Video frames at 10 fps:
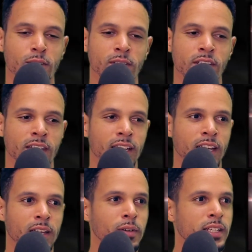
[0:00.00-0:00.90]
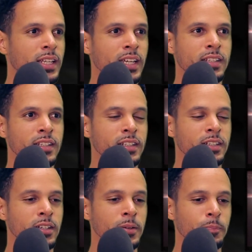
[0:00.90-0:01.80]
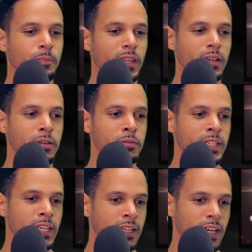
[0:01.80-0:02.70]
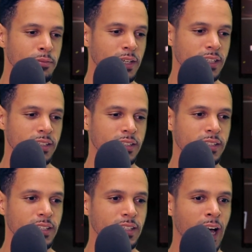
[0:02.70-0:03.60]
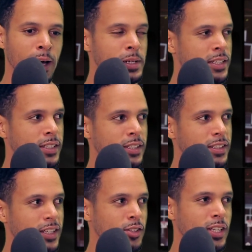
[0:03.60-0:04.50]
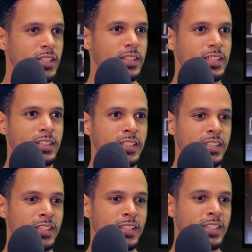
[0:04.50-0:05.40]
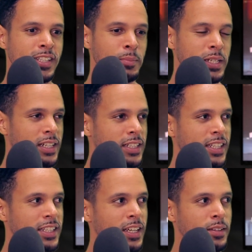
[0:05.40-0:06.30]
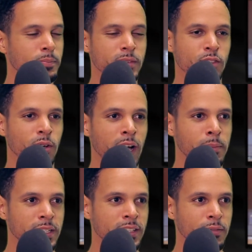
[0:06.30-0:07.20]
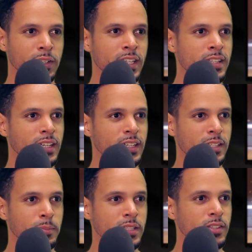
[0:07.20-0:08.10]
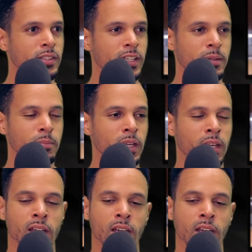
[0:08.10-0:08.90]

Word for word: und ich denke einfach seine, wie er einfach arbeitet. Also dass dieses, diese Mentalität haben zu arbeiten, einfach jeden Tag das Beste zu geben.